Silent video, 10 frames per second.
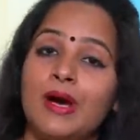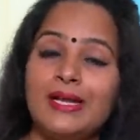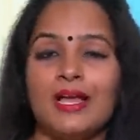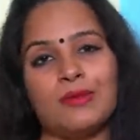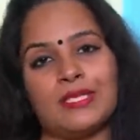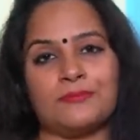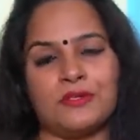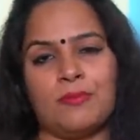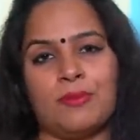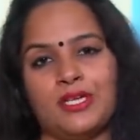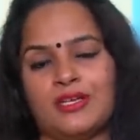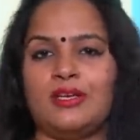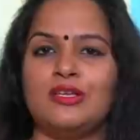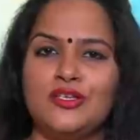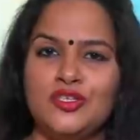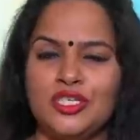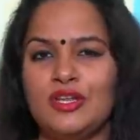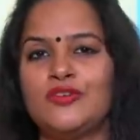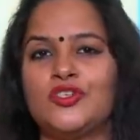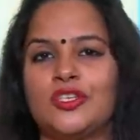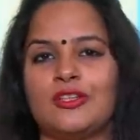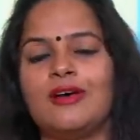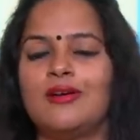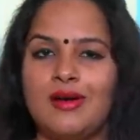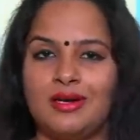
மறக்காமல் சப்ஸ்கிரைப் பண்ணிடுங்க சின்ன விஷயந்தான்